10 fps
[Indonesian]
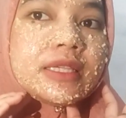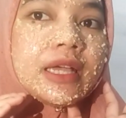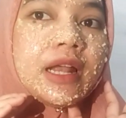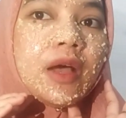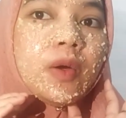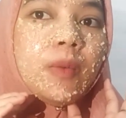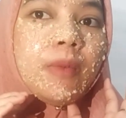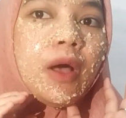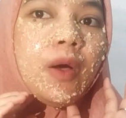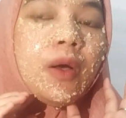Sekarang aku
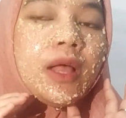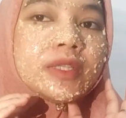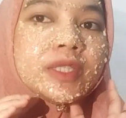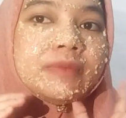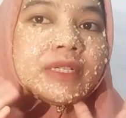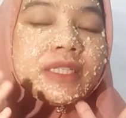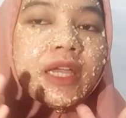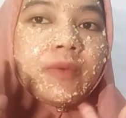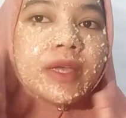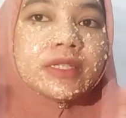mau langsung
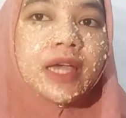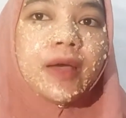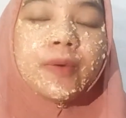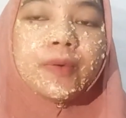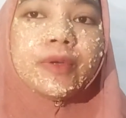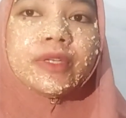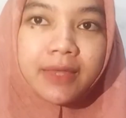bersihin wajah aku.